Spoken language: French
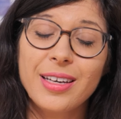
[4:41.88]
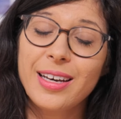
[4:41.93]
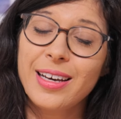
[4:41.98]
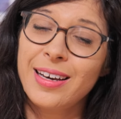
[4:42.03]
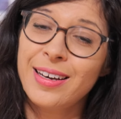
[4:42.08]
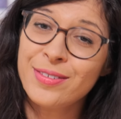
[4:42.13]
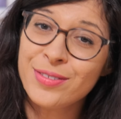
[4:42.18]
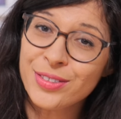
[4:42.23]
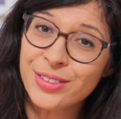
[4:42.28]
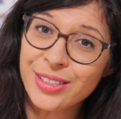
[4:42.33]

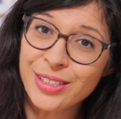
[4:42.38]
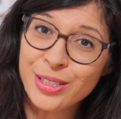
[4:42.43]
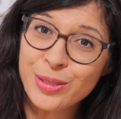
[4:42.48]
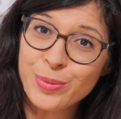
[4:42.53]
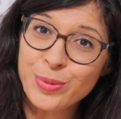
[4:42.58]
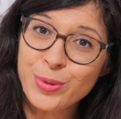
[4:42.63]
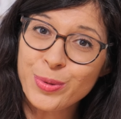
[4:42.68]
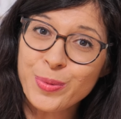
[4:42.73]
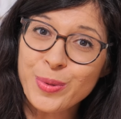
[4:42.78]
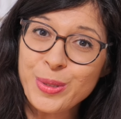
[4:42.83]
Avant
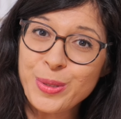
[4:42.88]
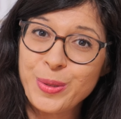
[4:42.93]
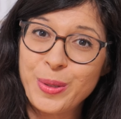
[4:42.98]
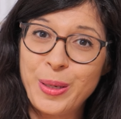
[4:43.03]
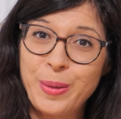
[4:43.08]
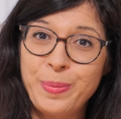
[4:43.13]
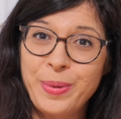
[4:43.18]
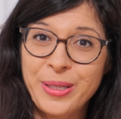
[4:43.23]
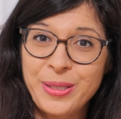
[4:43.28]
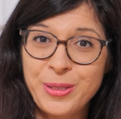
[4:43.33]
d'aller plus loin sur
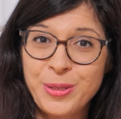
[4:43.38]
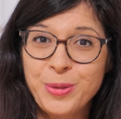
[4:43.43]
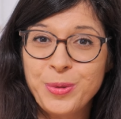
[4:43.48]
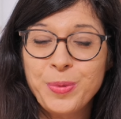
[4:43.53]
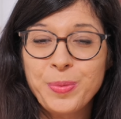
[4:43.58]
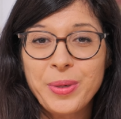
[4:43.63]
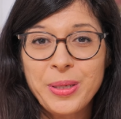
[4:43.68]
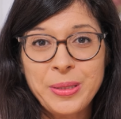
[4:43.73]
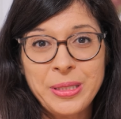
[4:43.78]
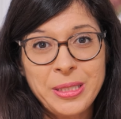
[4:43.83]
la partie
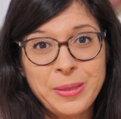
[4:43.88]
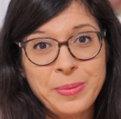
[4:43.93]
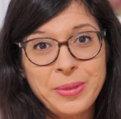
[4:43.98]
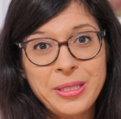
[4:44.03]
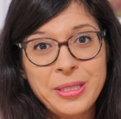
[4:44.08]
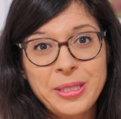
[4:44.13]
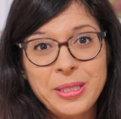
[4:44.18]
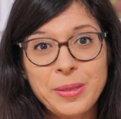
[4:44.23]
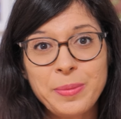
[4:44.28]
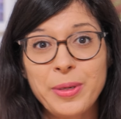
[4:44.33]

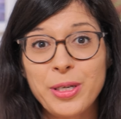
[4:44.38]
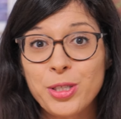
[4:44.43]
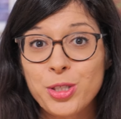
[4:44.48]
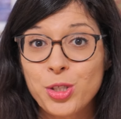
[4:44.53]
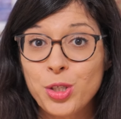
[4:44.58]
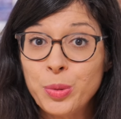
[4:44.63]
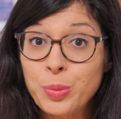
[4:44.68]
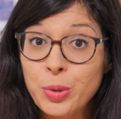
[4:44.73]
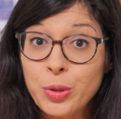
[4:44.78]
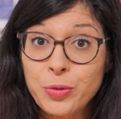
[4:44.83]
compatibilité, bah,
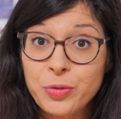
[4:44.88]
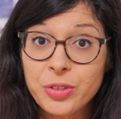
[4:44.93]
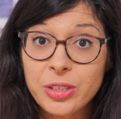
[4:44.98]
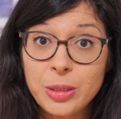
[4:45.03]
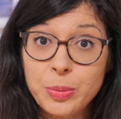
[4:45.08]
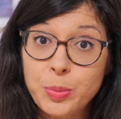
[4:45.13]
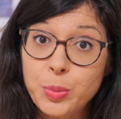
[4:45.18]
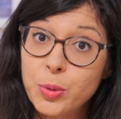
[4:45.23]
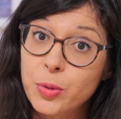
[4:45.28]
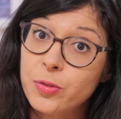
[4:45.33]
j'en
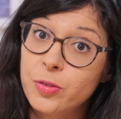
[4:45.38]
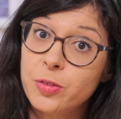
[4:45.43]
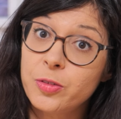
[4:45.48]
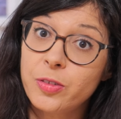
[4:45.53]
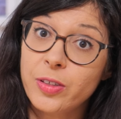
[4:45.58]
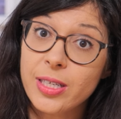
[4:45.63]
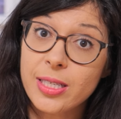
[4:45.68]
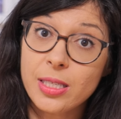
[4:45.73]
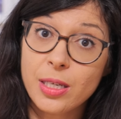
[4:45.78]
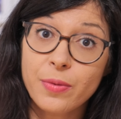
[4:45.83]
profite pour vous
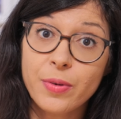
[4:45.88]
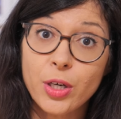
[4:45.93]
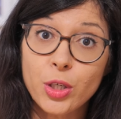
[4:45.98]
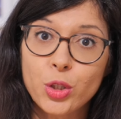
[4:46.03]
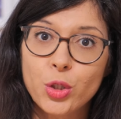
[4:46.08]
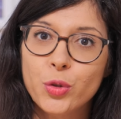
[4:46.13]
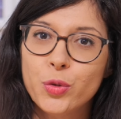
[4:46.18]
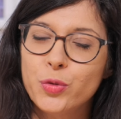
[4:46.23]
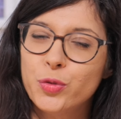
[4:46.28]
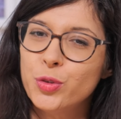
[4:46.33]
faire
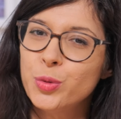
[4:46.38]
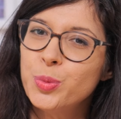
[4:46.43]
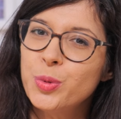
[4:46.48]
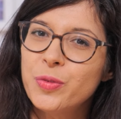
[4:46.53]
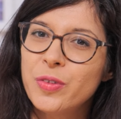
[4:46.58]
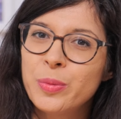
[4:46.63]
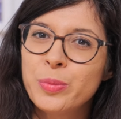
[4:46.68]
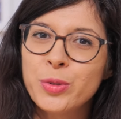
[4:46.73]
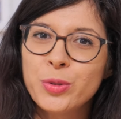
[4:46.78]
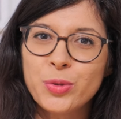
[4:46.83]
savoir que vous
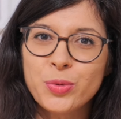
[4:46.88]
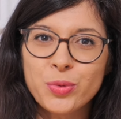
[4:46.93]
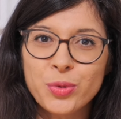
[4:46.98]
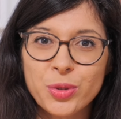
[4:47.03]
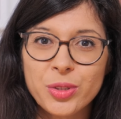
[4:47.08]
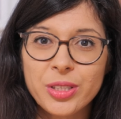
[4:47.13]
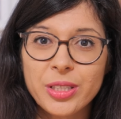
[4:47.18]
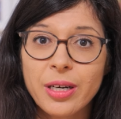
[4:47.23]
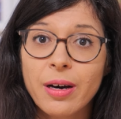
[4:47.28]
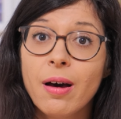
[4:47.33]
pouvez me
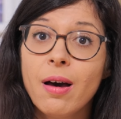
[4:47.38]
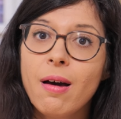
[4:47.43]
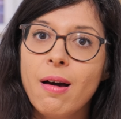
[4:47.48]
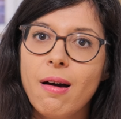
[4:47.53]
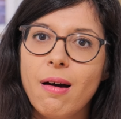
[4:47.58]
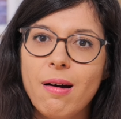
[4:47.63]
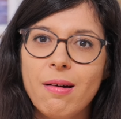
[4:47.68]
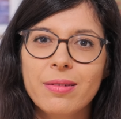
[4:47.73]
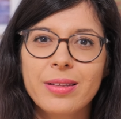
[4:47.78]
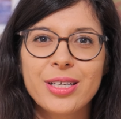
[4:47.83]
soutenir
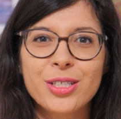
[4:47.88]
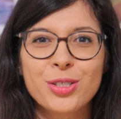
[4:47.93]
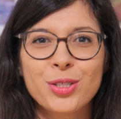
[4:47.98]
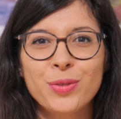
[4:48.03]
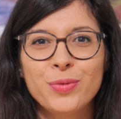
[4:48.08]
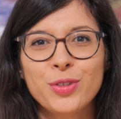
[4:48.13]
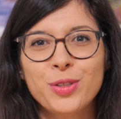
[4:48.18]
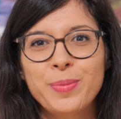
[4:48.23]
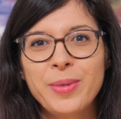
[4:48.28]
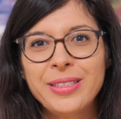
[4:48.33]
en
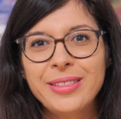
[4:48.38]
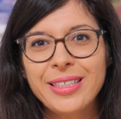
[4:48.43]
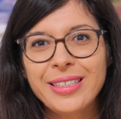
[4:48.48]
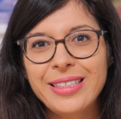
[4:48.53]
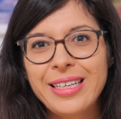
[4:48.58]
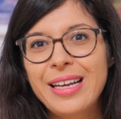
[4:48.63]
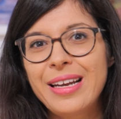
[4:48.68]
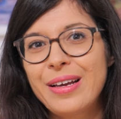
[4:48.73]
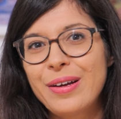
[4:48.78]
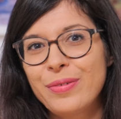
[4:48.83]
achetant votre
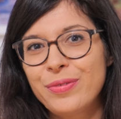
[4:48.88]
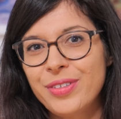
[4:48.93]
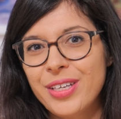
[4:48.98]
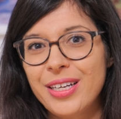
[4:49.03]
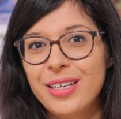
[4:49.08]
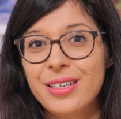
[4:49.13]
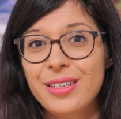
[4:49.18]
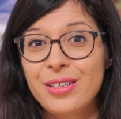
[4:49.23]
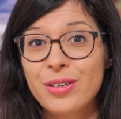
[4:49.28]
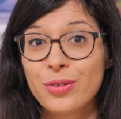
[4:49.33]
matériel
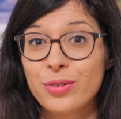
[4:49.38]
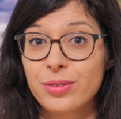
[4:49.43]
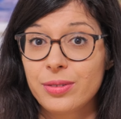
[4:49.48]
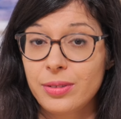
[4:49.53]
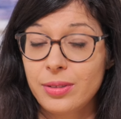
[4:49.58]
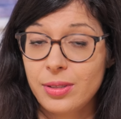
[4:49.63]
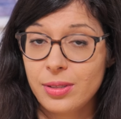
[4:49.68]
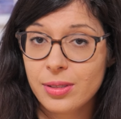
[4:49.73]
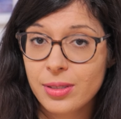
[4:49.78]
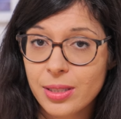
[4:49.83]
via les liens en
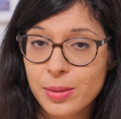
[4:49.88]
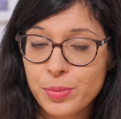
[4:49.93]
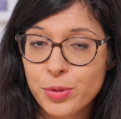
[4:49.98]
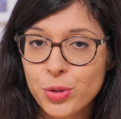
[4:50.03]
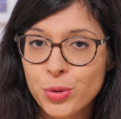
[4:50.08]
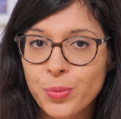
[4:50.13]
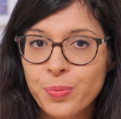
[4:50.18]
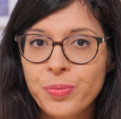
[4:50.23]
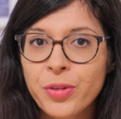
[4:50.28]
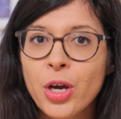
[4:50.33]

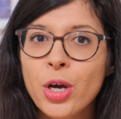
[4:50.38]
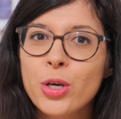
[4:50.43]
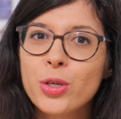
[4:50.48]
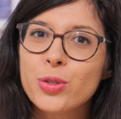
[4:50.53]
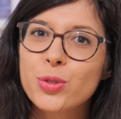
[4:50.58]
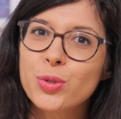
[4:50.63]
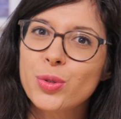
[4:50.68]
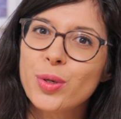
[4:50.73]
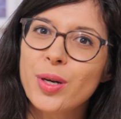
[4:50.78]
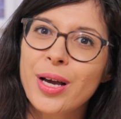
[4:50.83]
description.
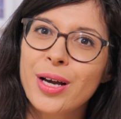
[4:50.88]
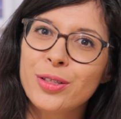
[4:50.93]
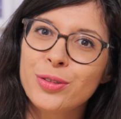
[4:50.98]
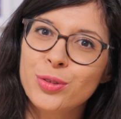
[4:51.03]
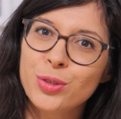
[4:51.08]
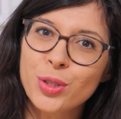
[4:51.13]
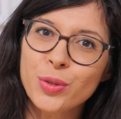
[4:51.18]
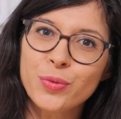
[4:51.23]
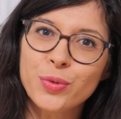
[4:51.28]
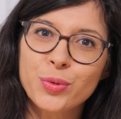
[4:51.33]
Cela
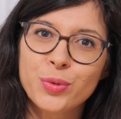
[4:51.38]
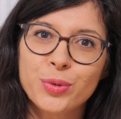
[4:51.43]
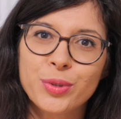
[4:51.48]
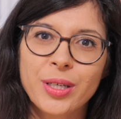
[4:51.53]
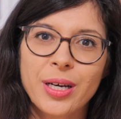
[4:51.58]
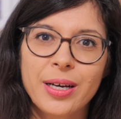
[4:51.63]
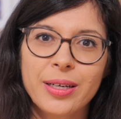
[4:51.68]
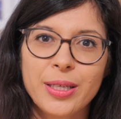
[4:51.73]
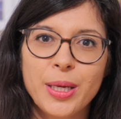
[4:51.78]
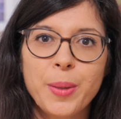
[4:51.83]
ne vous
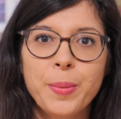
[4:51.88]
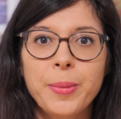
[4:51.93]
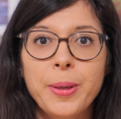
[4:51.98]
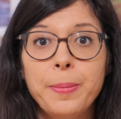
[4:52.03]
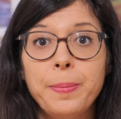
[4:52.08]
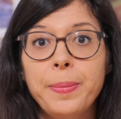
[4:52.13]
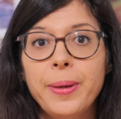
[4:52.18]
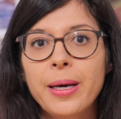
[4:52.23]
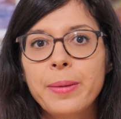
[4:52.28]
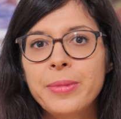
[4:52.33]
coûtera rien
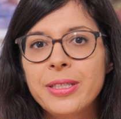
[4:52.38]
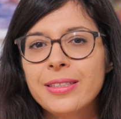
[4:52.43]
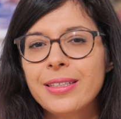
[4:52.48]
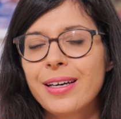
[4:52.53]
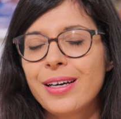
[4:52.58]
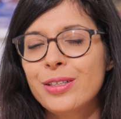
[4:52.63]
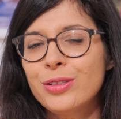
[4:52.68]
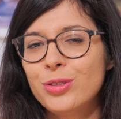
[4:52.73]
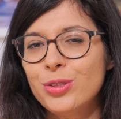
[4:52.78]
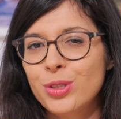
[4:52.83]
mais
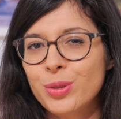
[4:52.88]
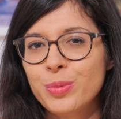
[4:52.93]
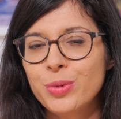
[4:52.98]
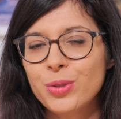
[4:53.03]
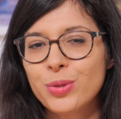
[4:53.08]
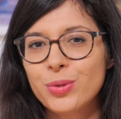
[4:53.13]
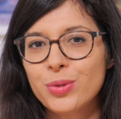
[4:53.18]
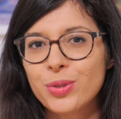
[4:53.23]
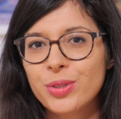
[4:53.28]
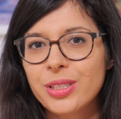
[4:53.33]
permettra de
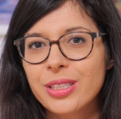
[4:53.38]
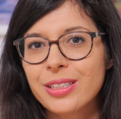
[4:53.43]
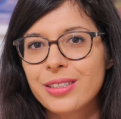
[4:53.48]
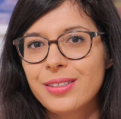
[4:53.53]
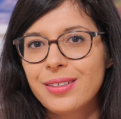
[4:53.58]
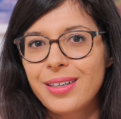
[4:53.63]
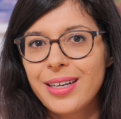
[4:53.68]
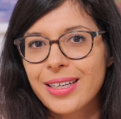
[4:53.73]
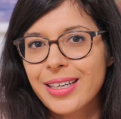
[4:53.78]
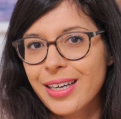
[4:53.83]
me soutenir
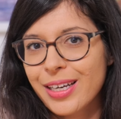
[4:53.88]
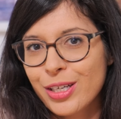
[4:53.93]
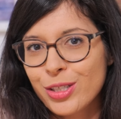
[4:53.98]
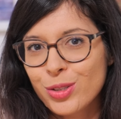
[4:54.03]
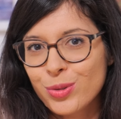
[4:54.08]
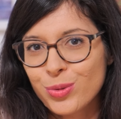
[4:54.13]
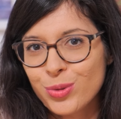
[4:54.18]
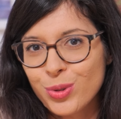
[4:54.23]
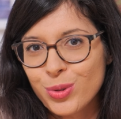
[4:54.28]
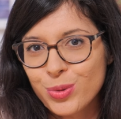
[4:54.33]
dans la
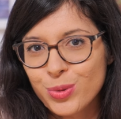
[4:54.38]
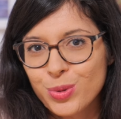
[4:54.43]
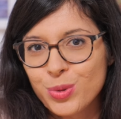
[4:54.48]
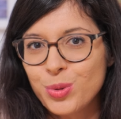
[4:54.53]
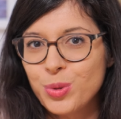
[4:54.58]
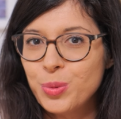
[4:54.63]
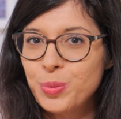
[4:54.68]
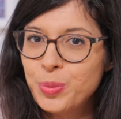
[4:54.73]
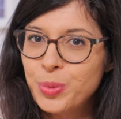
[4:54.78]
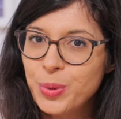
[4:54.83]
création de
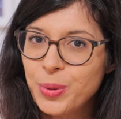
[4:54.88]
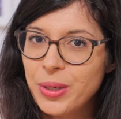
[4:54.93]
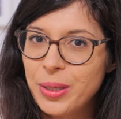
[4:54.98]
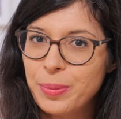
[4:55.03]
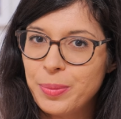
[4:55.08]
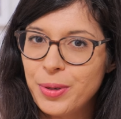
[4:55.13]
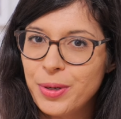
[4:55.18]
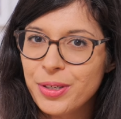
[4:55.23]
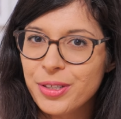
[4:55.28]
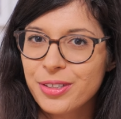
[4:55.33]
contenu pour
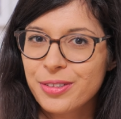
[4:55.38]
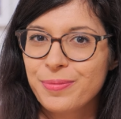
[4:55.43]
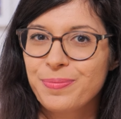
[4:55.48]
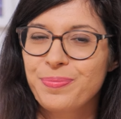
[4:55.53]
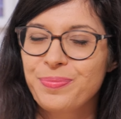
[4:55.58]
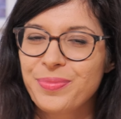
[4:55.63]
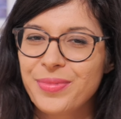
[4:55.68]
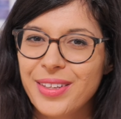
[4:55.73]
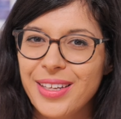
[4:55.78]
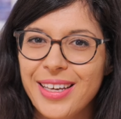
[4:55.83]
les blogs
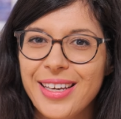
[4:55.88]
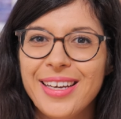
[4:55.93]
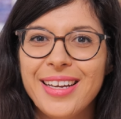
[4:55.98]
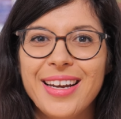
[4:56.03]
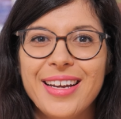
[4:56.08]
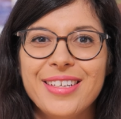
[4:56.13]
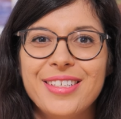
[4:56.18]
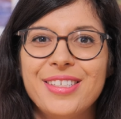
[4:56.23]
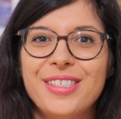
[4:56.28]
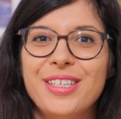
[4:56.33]

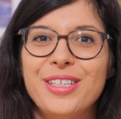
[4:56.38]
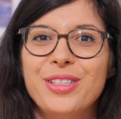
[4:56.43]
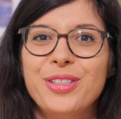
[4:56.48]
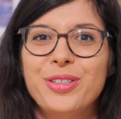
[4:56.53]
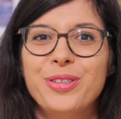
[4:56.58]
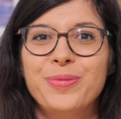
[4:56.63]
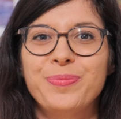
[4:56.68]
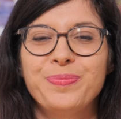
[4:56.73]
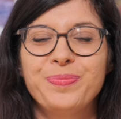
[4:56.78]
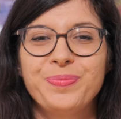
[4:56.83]
et la
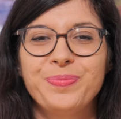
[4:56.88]
chaîne.